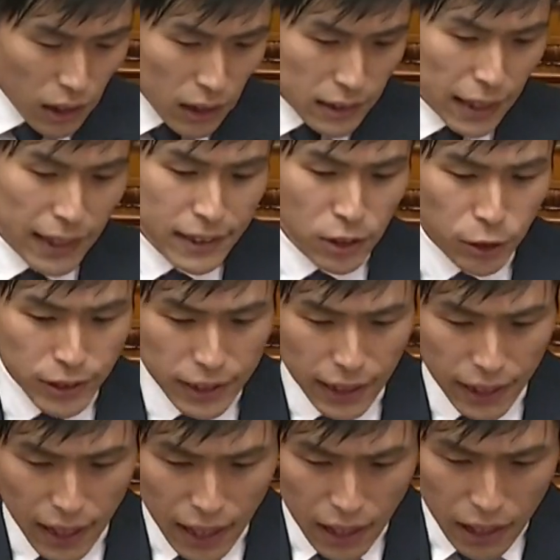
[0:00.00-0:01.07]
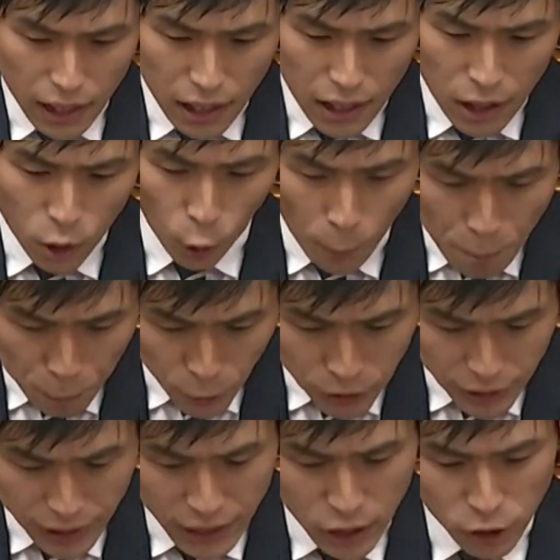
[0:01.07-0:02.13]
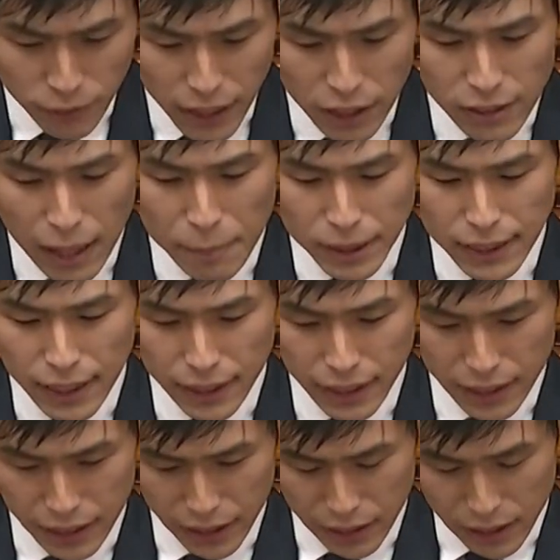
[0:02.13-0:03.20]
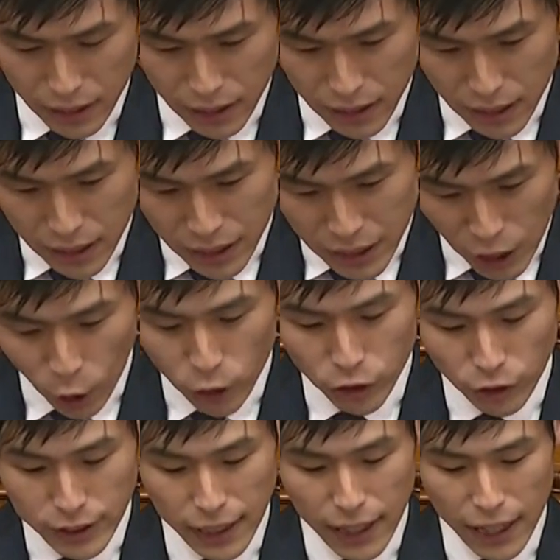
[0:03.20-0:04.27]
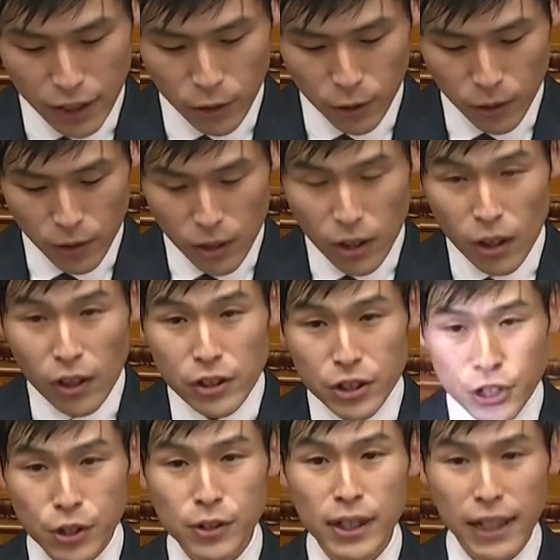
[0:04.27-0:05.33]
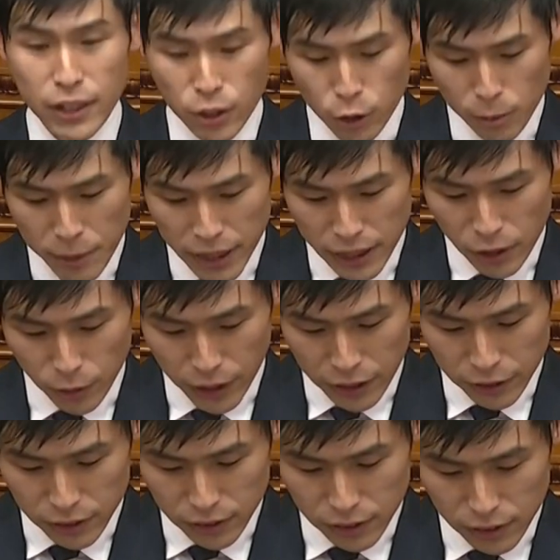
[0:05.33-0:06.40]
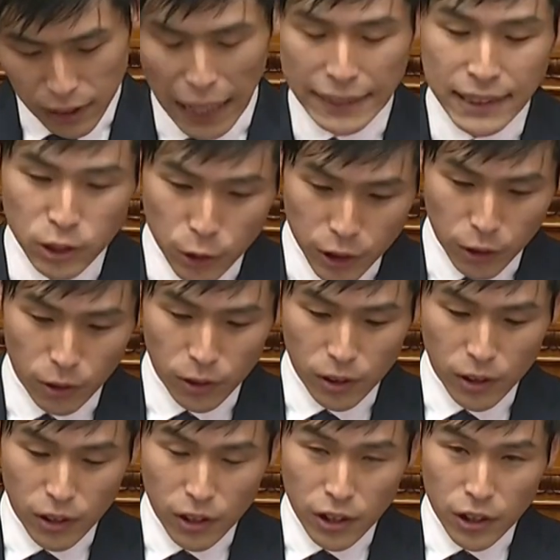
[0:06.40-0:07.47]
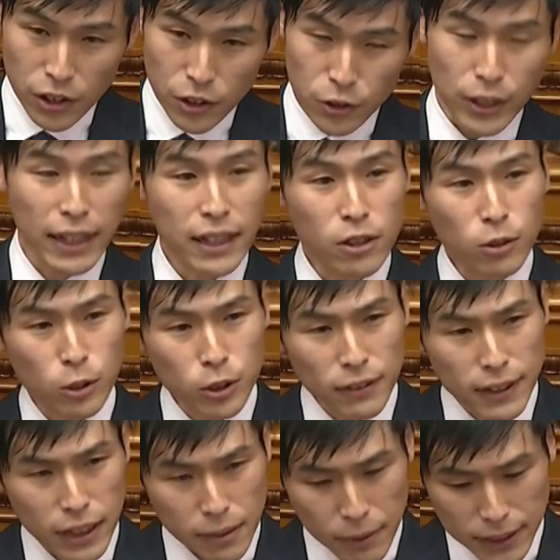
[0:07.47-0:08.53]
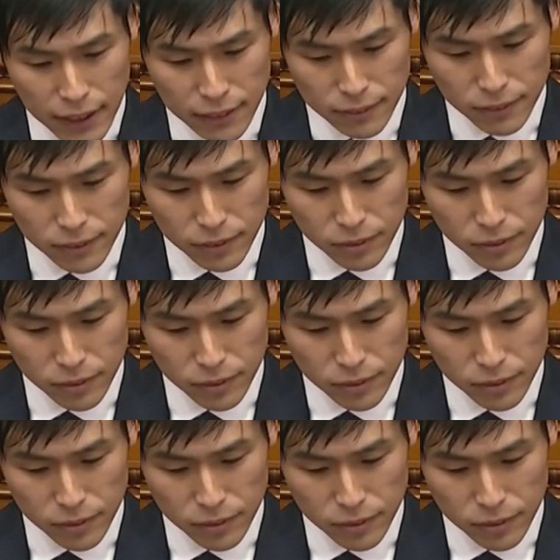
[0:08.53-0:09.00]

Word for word: 政治の姿勢が根本的に問われる安倍政権に、日本と世界の重大局面における舵取りを委ねることはできません。